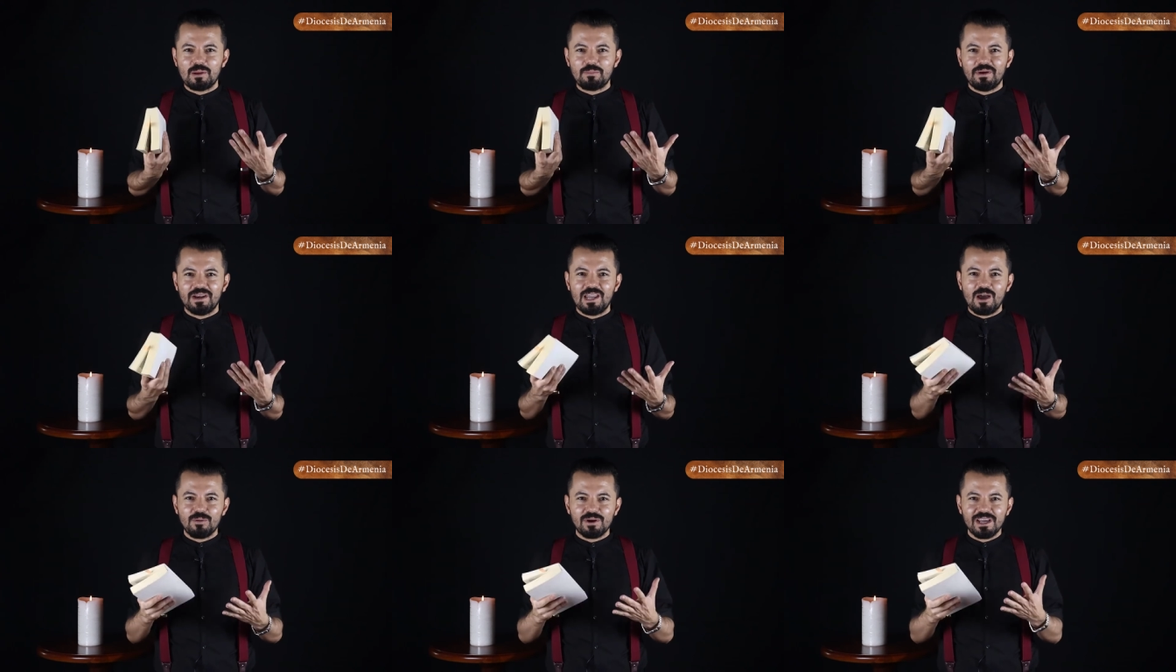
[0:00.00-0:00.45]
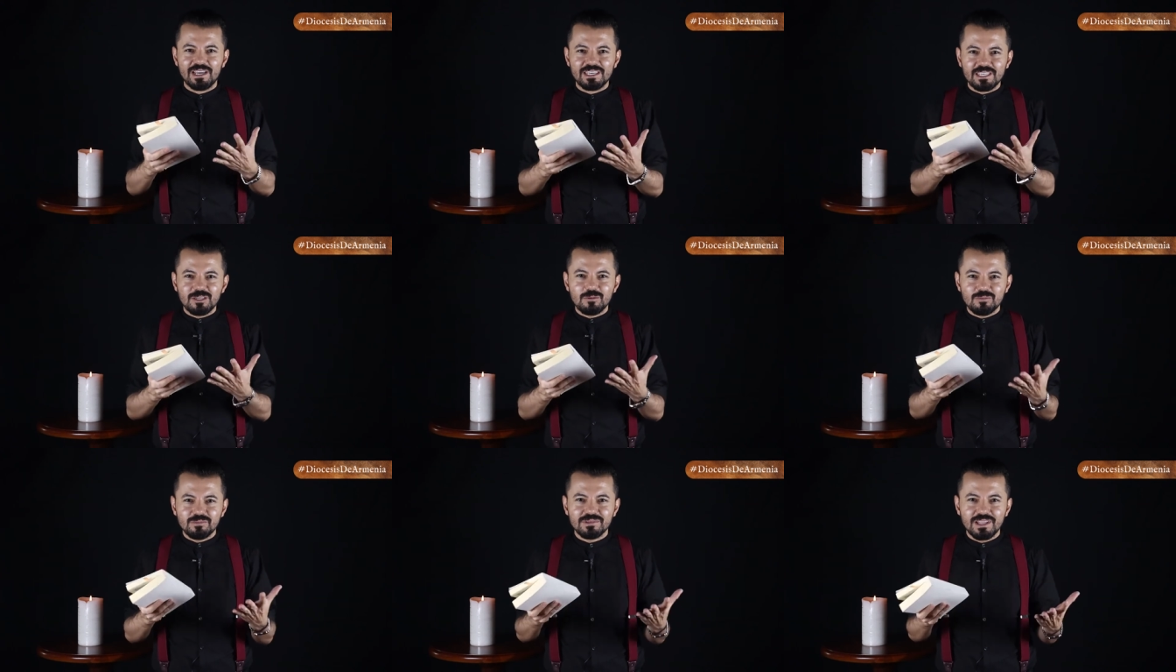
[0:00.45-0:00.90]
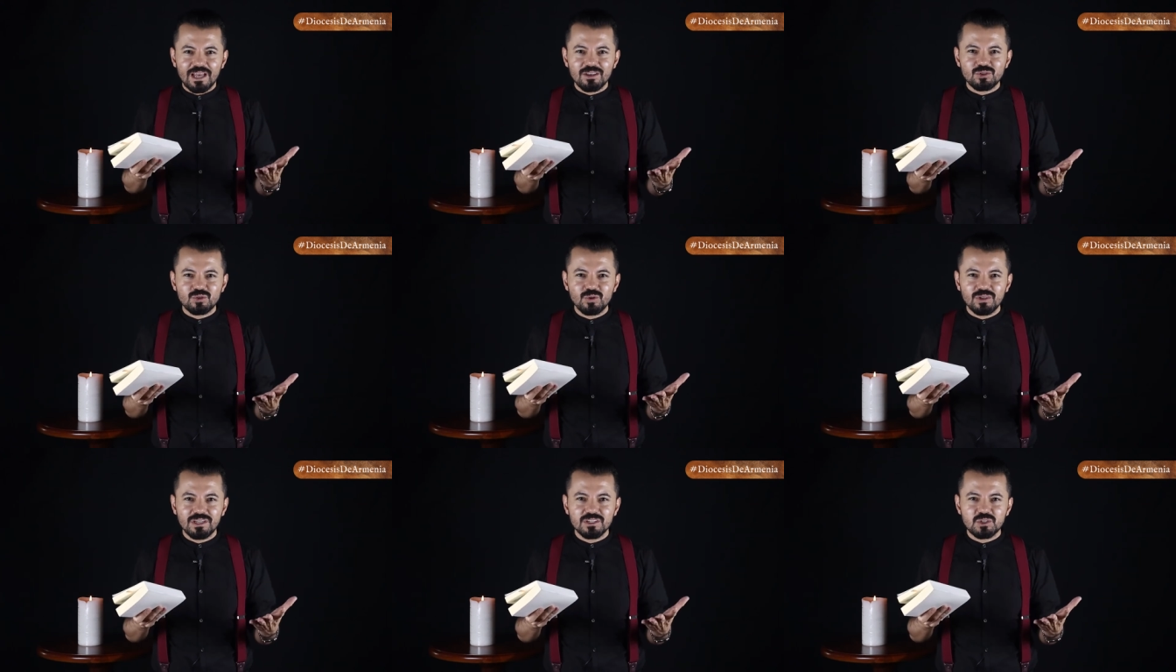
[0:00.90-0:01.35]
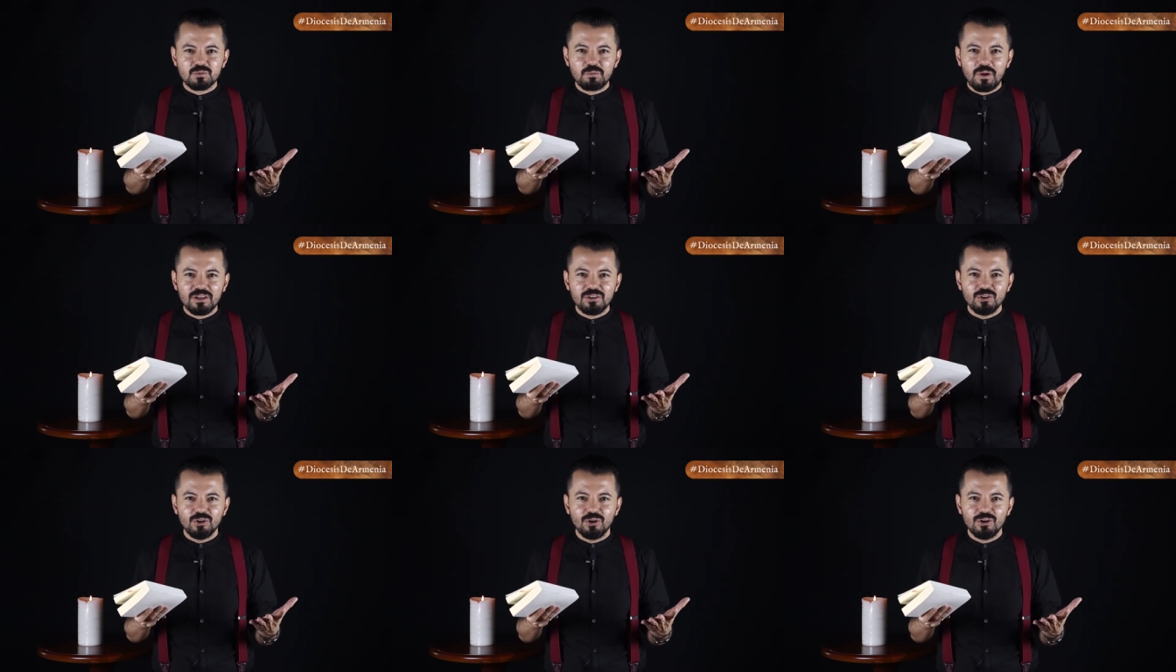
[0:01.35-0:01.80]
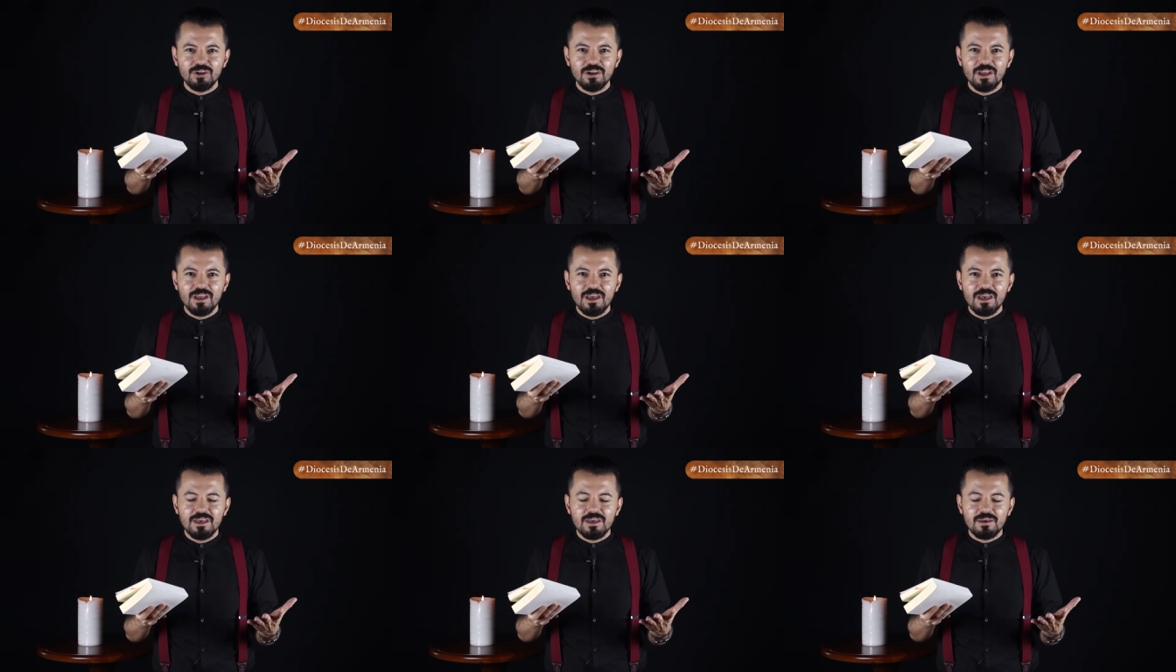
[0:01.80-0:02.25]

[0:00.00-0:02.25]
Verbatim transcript: La palabra gimnasio en español